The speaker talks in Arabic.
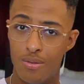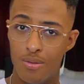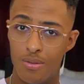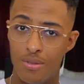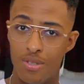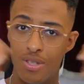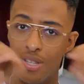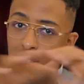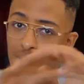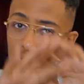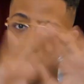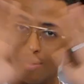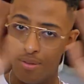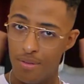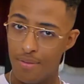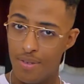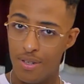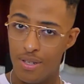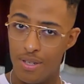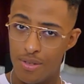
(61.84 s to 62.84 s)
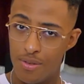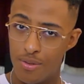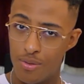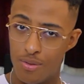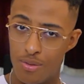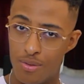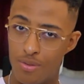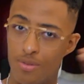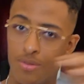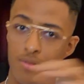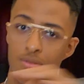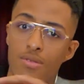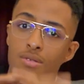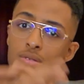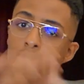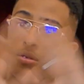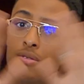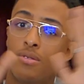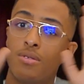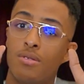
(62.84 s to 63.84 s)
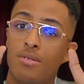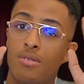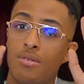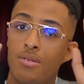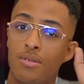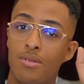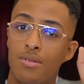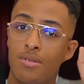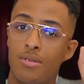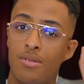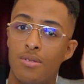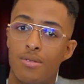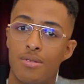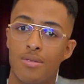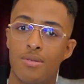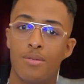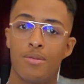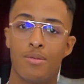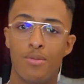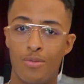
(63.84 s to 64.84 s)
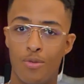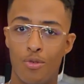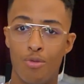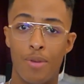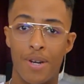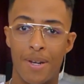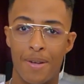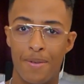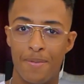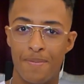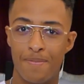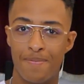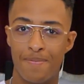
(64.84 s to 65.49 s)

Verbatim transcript: وندير لي فيديو في لي ريزو سوسيو و... وبركة